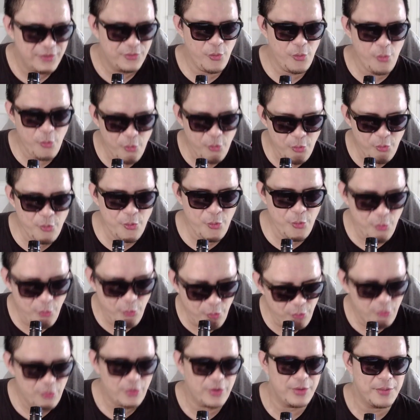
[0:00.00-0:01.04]

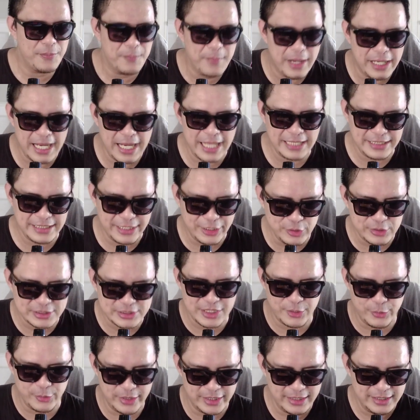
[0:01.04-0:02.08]
uh main lightingnya juga
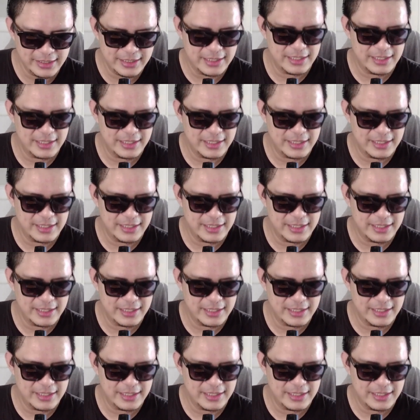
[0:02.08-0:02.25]
seru ya